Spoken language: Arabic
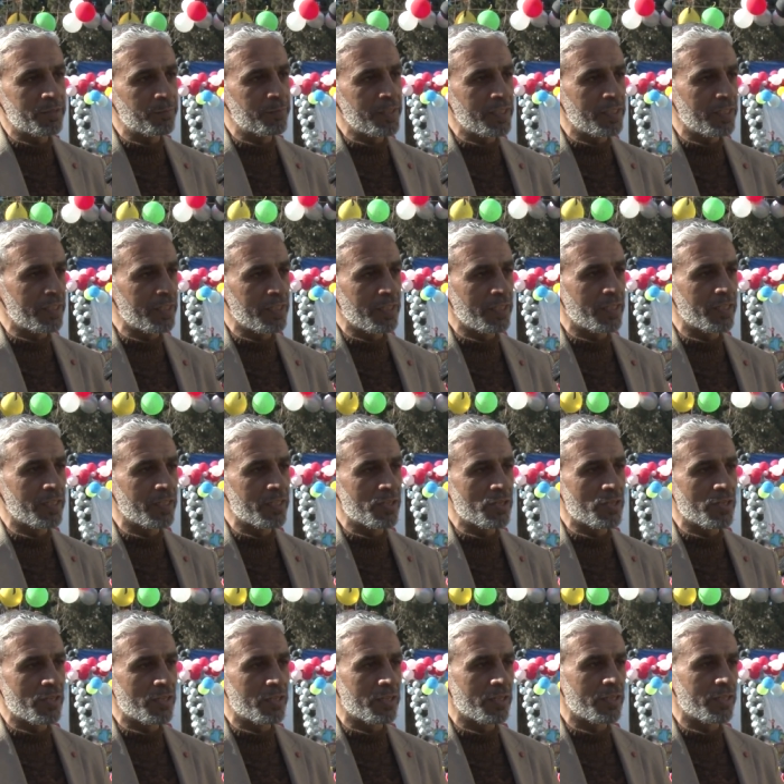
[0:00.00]

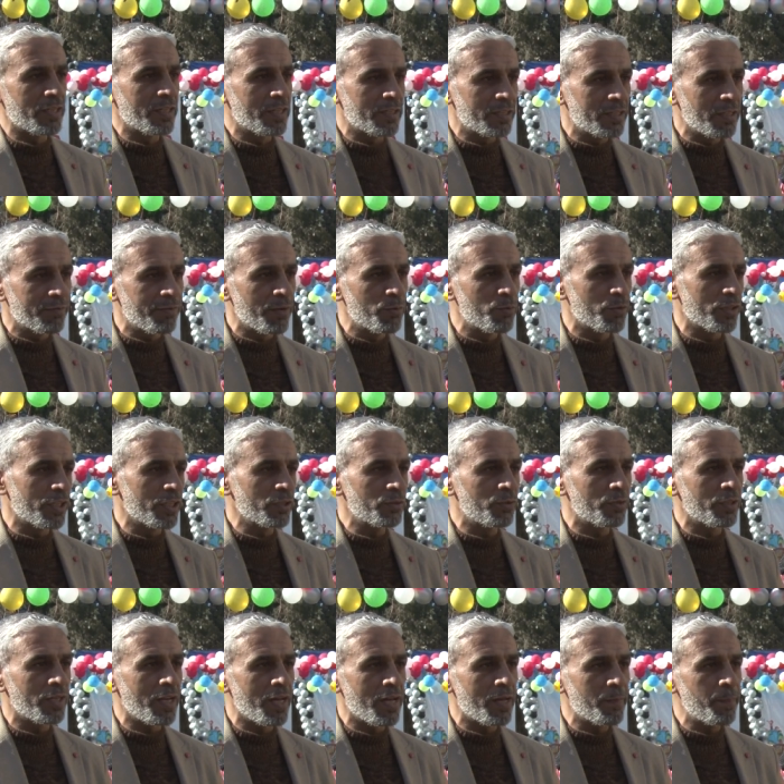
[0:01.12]
بتفوق آه،
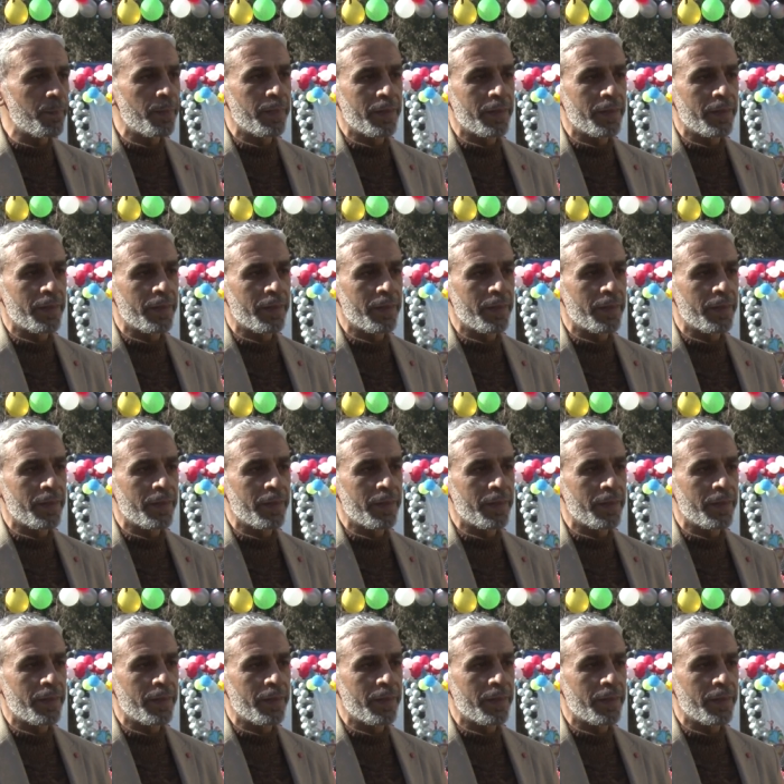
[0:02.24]
الطلاب